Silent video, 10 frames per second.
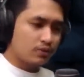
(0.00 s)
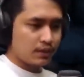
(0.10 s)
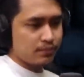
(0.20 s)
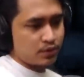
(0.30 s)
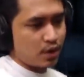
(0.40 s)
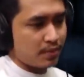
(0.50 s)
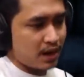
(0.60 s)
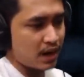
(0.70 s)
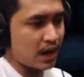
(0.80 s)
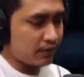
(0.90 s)
game drop
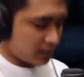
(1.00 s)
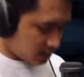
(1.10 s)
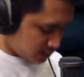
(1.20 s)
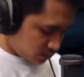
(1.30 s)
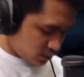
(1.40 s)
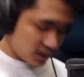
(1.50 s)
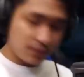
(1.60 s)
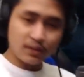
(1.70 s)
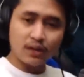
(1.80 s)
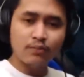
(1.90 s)
live kali ini. Semoga ini
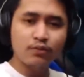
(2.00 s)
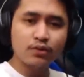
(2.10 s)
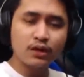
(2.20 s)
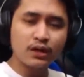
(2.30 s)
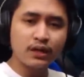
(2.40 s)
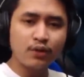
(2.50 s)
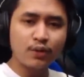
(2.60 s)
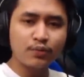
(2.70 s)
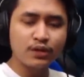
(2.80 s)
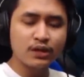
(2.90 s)
menghibur kalian
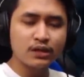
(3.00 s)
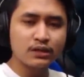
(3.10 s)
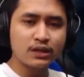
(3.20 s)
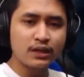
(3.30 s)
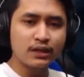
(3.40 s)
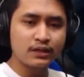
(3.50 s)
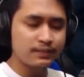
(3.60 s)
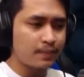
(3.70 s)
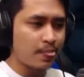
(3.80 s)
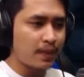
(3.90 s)
walaupun ya terkadang
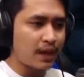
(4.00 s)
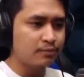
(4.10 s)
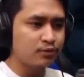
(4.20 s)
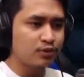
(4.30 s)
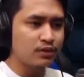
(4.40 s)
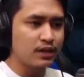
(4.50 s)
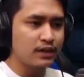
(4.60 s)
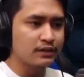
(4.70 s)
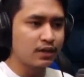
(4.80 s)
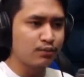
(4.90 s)
absurd
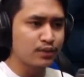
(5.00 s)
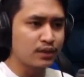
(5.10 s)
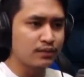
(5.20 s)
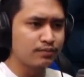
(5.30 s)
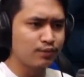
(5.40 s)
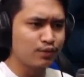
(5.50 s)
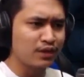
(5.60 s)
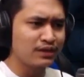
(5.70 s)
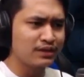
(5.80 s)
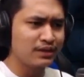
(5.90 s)
dan kalau misalkan menurut
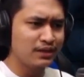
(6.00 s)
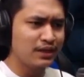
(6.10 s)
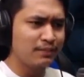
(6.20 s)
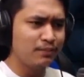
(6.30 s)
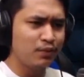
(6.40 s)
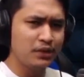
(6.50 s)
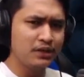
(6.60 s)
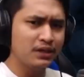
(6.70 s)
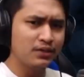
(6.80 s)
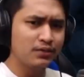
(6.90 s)
kalian ini game
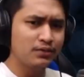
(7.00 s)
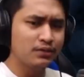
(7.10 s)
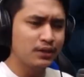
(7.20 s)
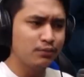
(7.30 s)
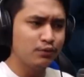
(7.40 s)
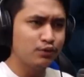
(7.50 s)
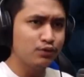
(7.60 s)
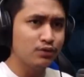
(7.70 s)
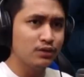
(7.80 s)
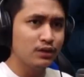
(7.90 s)
boring atau game lucu,
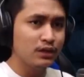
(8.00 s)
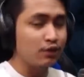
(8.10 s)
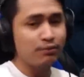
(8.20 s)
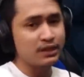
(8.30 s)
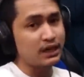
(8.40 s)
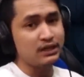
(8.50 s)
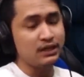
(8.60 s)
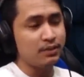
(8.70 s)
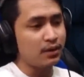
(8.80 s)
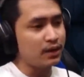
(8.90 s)
ya komentar aja di
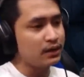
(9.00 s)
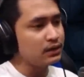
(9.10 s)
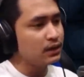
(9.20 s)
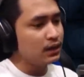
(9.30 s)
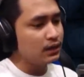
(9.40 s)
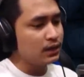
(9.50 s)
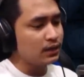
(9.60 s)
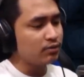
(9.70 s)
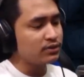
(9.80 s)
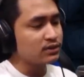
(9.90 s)
bawah. Dan
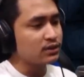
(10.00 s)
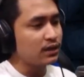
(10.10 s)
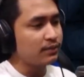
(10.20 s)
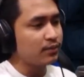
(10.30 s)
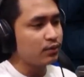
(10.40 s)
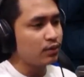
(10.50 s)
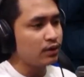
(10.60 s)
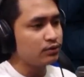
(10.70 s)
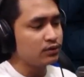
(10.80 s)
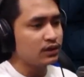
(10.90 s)
kalau misalkan kalian mau gue
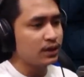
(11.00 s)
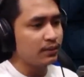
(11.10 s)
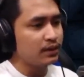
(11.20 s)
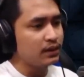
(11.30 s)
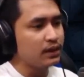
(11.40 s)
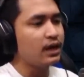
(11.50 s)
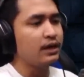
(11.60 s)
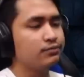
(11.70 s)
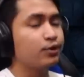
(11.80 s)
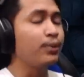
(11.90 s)
lanjutin game ini ya
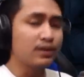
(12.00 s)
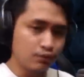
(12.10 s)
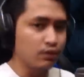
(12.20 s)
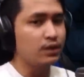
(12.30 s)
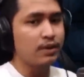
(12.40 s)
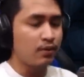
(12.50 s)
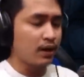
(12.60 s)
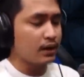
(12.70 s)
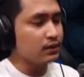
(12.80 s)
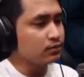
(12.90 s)
komentar juga di
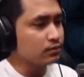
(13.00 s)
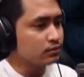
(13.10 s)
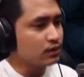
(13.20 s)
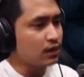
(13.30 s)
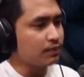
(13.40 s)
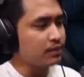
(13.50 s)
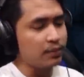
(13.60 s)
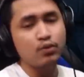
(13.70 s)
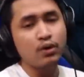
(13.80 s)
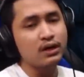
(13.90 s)
bawah. Da,
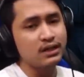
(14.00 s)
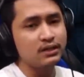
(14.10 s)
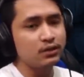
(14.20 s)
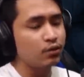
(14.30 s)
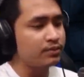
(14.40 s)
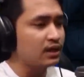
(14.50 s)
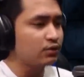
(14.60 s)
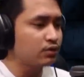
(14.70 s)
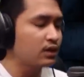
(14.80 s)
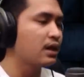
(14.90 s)
tapi gue nggak janji gue bisa
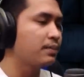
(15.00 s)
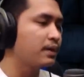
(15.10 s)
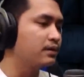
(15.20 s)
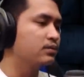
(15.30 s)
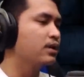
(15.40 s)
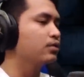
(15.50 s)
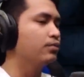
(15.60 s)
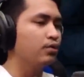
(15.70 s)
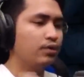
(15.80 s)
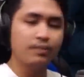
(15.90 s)
lanjutinnya kapan, entah itu
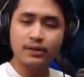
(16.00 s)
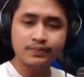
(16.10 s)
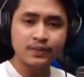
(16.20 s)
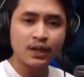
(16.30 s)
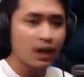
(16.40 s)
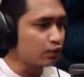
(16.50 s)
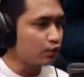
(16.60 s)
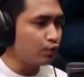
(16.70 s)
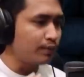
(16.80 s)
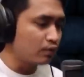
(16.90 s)
minggu depan atau
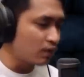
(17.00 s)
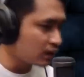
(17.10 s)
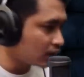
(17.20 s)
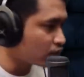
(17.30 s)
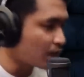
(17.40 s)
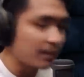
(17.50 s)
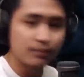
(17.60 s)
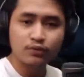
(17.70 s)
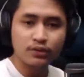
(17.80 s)
dua minggu lagi atau kapanpun ya.